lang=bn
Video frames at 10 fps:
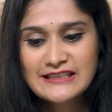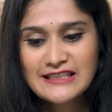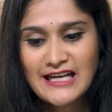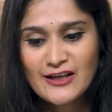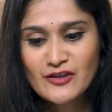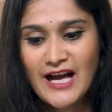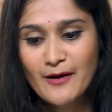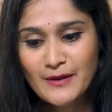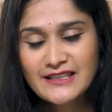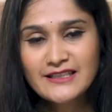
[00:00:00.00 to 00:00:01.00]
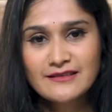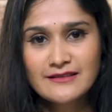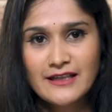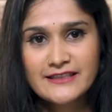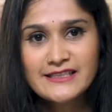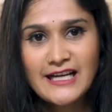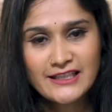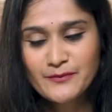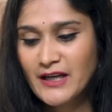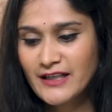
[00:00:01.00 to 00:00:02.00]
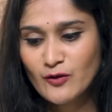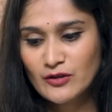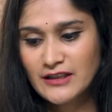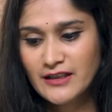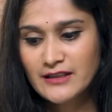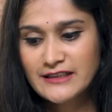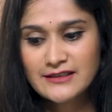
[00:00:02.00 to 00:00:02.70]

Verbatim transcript: যেটা আসলে আমাদের এটা শাকিব খানের কথা না